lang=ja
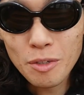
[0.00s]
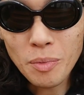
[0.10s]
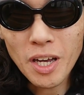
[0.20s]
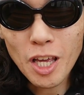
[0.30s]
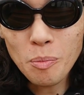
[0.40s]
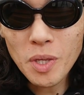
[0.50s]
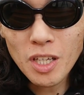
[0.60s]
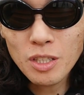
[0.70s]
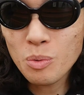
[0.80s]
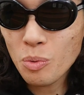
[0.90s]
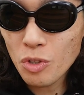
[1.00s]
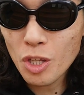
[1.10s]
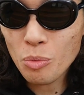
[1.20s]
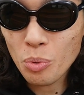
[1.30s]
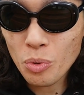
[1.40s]
まあ、
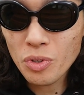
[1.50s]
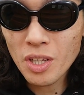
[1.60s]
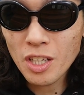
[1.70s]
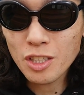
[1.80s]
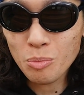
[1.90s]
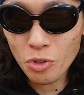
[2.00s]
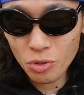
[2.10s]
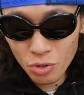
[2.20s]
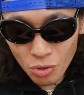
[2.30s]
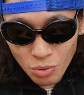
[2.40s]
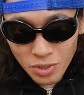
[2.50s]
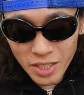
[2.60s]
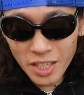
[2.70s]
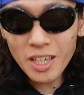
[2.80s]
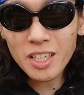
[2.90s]
MX4D も 4DX も4
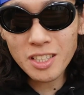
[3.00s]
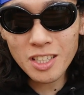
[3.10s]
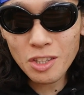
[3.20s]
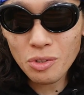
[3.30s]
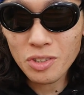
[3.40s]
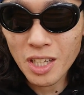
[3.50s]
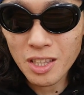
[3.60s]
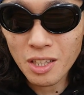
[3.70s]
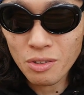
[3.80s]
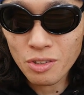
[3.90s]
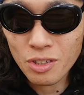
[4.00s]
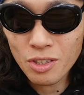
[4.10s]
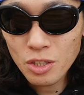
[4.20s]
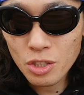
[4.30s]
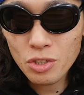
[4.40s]
席が1セットになって
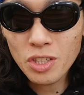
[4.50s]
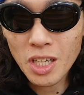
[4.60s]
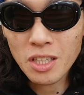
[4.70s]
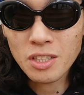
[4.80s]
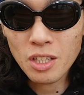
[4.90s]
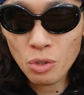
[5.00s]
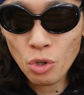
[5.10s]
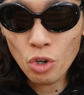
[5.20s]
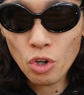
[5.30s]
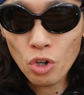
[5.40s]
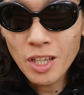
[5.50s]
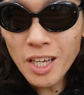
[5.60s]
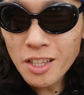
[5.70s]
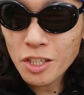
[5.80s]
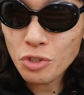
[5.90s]
る作りなんですけど、
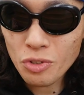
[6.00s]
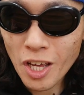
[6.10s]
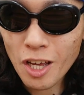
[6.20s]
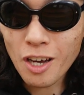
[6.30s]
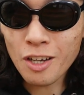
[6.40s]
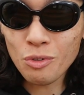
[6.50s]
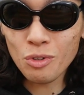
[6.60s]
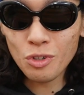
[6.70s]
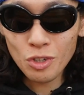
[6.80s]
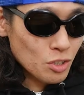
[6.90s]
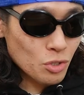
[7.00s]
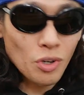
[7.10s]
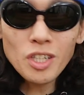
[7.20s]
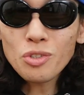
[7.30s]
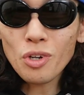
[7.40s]
なんでしょうね、あの、
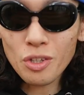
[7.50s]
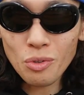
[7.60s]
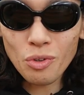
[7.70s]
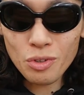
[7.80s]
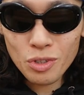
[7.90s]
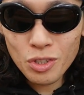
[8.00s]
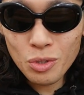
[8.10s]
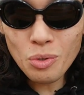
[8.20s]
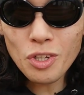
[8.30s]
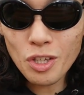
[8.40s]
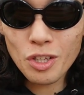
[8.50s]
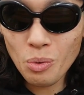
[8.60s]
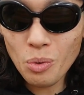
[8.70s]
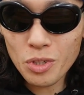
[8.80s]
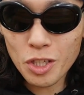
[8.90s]
それぞれの1
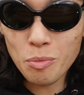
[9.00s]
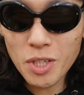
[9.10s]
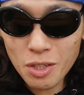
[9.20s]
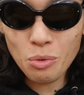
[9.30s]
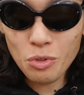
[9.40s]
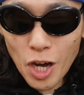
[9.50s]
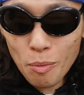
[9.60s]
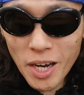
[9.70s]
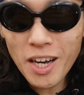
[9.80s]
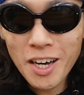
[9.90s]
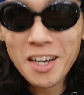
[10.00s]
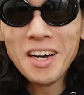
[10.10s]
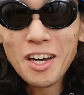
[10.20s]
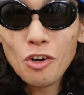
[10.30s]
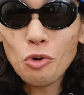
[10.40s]
人を決めてるこの幅、
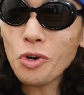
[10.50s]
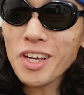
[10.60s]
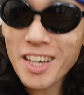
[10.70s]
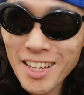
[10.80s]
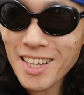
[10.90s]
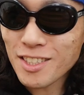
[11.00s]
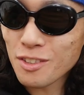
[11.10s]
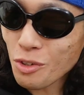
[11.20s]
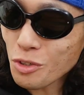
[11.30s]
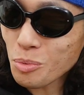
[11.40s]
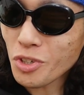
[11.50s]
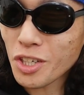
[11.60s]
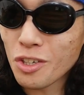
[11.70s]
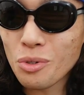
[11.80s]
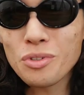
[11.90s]
これがね、すごく僕は
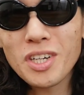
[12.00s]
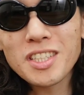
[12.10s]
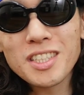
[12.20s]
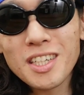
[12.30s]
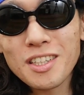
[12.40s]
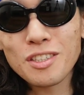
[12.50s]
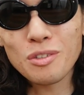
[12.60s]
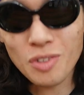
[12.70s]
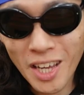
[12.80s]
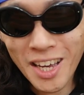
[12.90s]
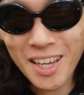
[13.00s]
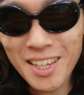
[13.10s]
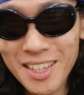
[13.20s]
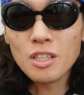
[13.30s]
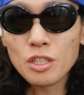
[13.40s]
広く感じたんですよね。
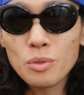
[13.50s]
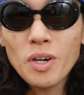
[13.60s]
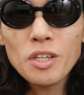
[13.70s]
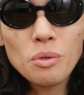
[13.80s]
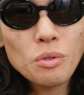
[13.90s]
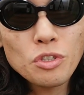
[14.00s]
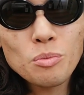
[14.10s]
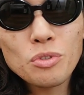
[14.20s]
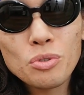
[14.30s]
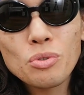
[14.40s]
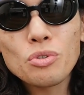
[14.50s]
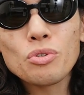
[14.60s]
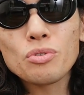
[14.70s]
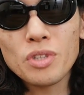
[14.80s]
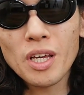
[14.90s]
で、座り心地もすごく
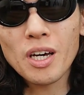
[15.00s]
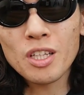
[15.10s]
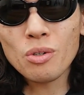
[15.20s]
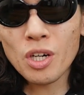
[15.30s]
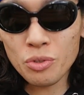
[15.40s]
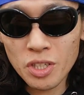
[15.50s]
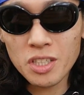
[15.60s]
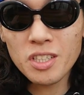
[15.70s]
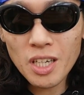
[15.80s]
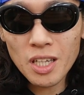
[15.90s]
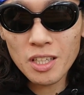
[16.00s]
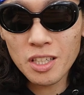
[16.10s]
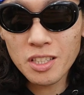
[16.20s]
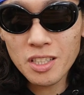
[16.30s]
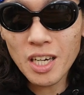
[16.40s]
良くて、あとあの、肘や、
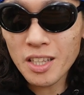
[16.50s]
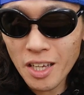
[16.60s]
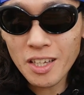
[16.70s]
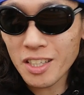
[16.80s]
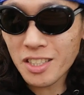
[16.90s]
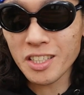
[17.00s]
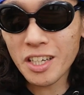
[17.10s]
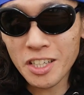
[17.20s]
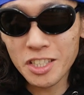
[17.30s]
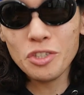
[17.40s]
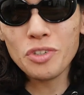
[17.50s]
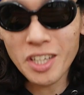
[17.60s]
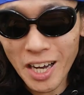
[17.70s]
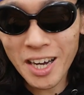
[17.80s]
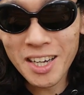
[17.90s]
肘当てひ、違う、肘置
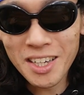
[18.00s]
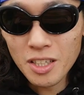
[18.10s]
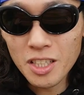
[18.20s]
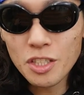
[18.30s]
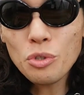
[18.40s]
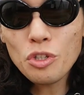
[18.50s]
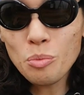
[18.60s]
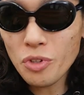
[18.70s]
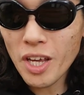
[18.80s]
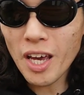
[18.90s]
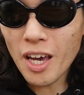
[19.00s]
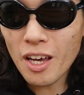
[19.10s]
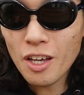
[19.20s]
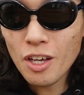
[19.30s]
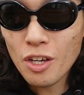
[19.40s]
きか。肘置きも
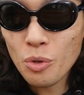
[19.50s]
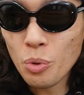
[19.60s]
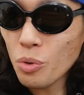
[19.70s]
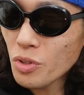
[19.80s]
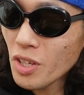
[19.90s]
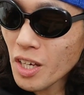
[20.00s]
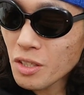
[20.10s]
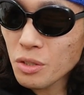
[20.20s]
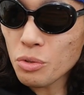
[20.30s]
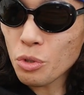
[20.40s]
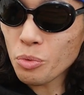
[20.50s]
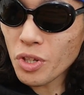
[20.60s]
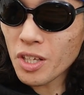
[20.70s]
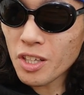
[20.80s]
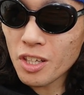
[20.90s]
ね、4DX よりも
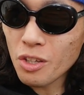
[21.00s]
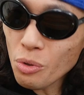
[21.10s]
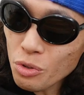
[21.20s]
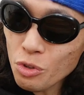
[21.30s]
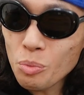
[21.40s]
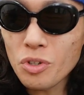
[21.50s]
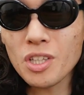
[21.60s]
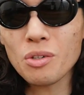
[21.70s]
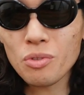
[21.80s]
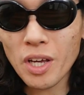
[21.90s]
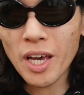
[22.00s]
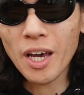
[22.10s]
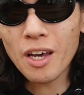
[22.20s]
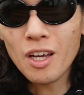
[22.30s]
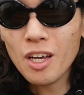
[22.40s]
ね、広く思えたの
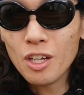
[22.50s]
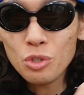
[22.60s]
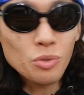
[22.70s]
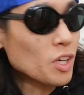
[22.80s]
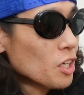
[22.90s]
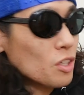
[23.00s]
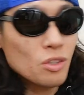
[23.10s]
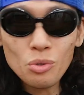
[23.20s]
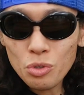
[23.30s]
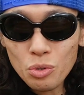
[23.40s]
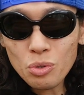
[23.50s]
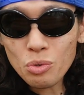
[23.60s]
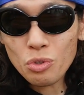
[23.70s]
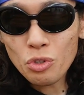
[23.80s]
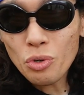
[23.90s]
で、隣の人
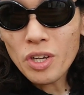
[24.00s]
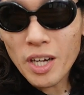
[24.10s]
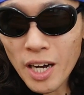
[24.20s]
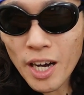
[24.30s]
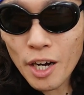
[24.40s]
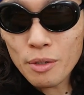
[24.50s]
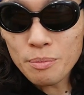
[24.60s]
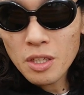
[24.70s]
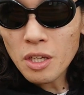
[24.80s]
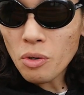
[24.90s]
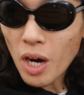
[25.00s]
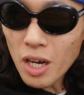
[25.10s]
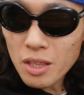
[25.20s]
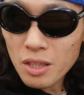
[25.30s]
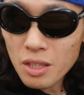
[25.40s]
との距離が結構
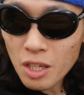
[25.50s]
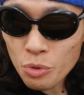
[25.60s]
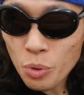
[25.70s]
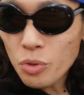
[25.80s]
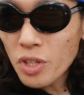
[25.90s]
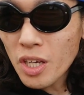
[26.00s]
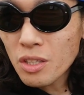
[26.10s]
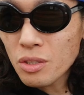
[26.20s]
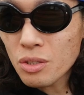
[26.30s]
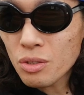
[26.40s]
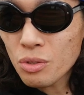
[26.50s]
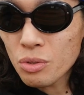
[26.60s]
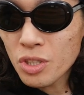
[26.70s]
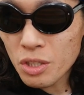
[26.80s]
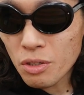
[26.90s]
あって、あの
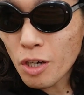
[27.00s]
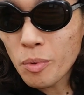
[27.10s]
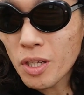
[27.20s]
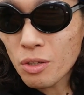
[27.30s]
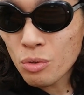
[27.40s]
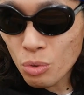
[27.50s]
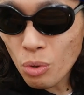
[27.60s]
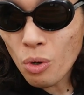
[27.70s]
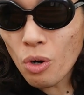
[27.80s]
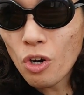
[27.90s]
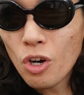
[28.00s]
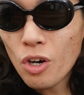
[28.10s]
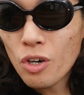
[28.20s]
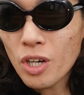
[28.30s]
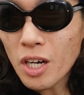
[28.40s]
4DX に比べると
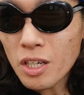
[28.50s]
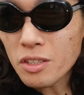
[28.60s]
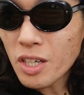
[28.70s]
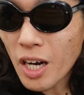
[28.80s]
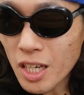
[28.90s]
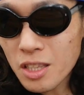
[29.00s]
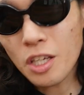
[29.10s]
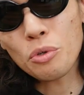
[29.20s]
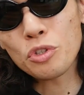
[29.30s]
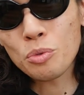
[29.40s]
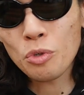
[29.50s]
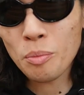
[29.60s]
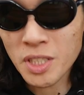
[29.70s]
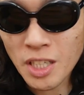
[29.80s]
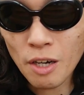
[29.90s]
感覚があったように思
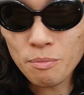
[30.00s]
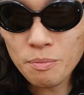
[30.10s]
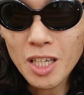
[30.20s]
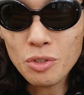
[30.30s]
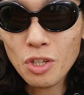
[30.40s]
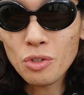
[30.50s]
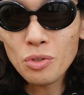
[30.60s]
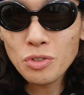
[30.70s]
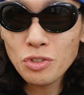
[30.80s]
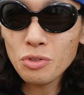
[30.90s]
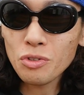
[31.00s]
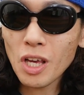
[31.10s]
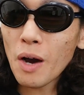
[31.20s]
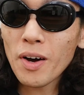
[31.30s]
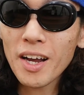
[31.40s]
いました。あとね、クッションの
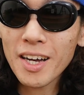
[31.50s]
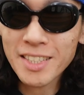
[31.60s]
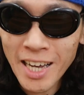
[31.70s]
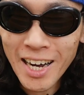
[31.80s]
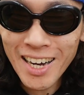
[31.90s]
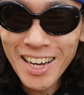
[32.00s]
柔らかさ。